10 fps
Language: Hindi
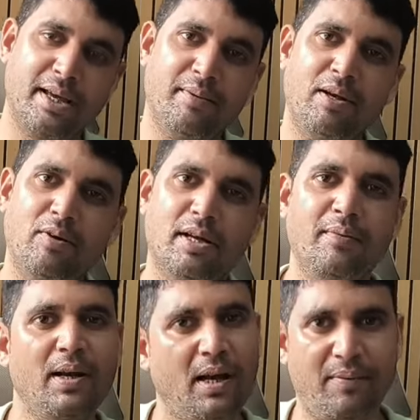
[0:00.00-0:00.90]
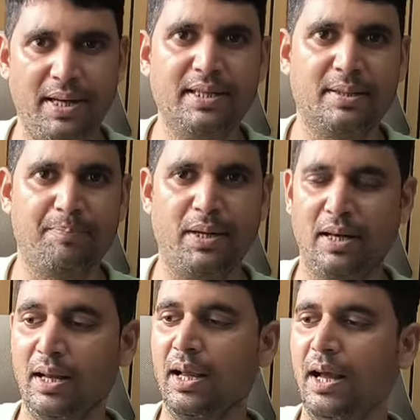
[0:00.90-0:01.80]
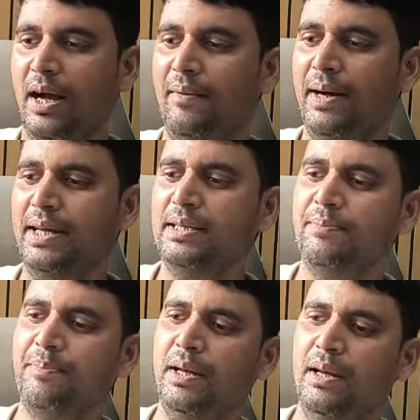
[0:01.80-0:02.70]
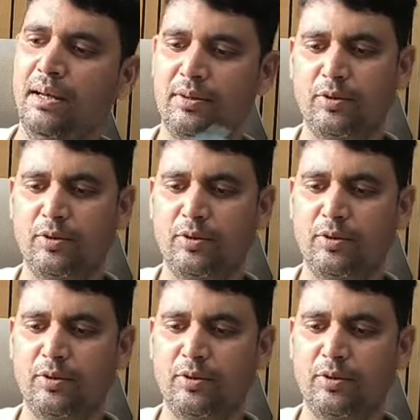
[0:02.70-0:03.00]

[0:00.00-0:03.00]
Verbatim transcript: केवल और केवल हवाई चप्पल हवाई चप्पल